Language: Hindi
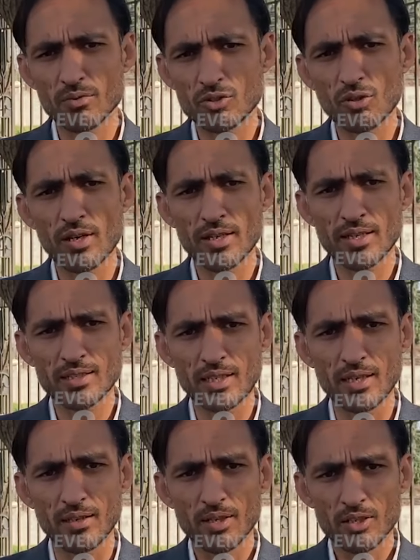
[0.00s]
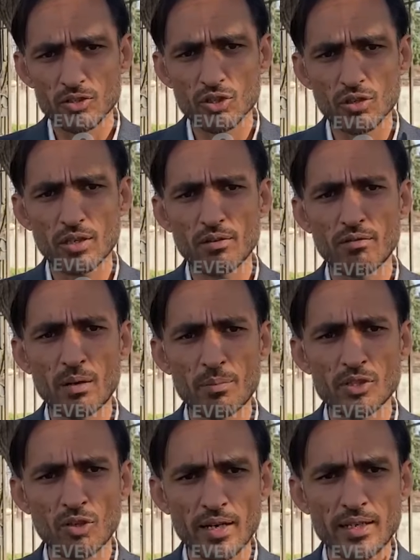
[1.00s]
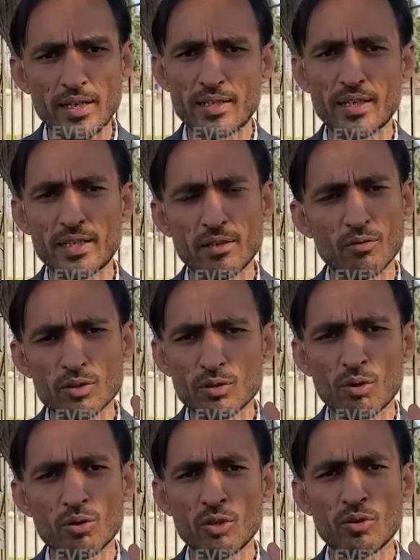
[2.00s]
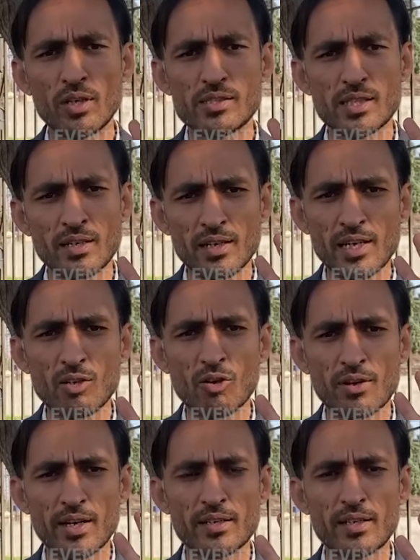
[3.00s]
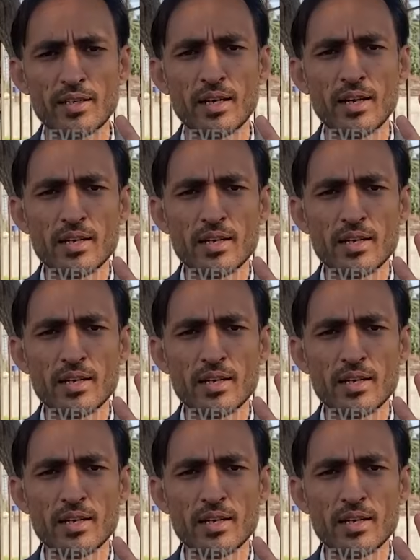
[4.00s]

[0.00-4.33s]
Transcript: जो लड़के थे जो कि वहां पे दौरा करके आए हैं वो तो होंगे होंगे सेंट्रली कॉन्ट्रैक्टेड